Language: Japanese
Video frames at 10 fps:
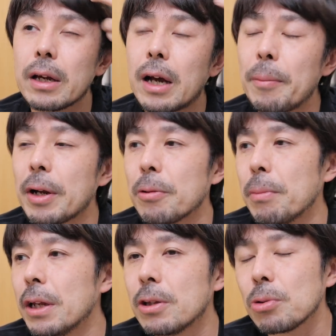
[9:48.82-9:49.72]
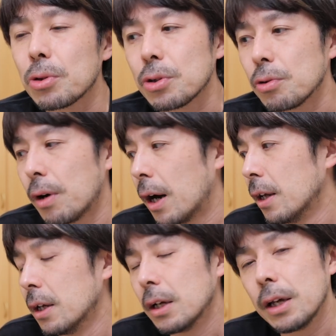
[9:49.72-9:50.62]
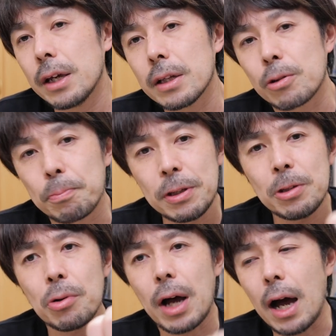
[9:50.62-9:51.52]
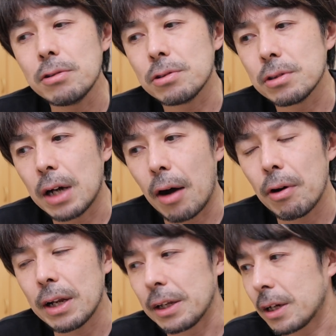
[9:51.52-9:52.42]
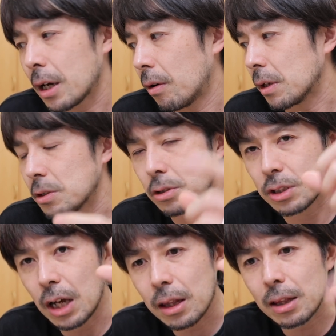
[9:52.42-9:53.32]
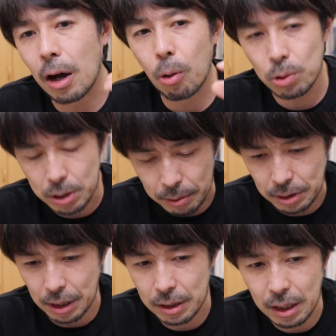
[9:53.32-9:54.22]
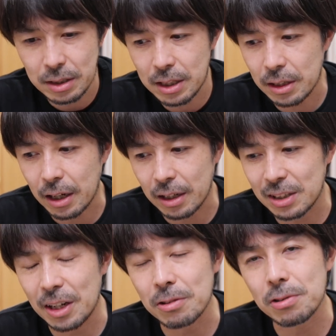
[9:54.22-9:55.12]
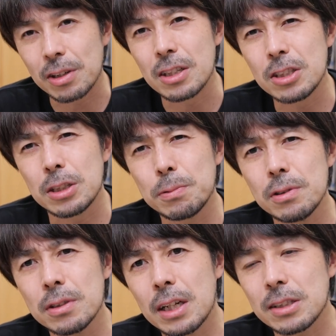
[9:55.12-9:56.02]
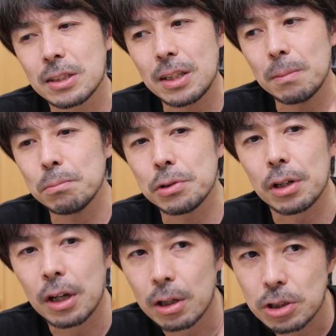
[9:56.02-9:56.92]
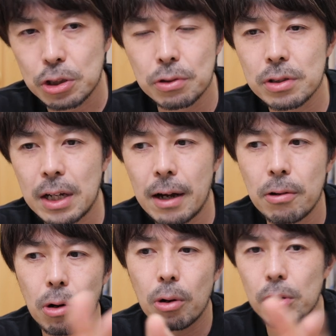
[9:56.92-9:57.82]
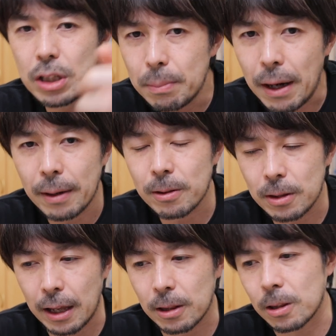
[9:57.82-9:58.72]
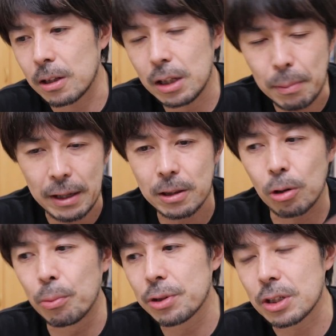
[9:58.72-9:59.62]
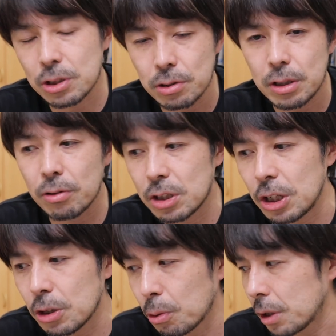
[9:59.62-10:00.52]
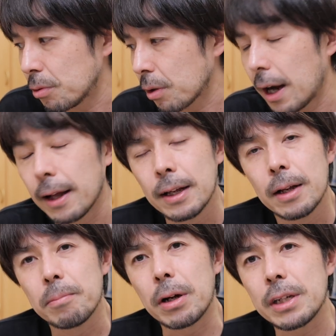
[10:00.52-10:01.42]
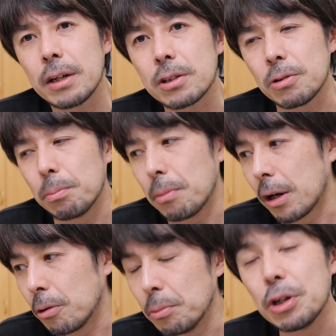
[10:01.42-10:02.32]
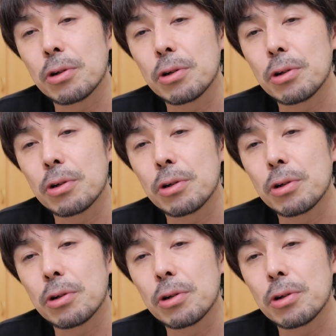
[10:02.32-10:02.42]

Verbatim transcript: カメラのメリットっていうのは、ピントが合う合わないにかかわらずシャッターを押せば絶対にシャッターが切れるっていうね、自分が全部瞬間を今って思った瞬間を切り取れるのがマニュアル機の魅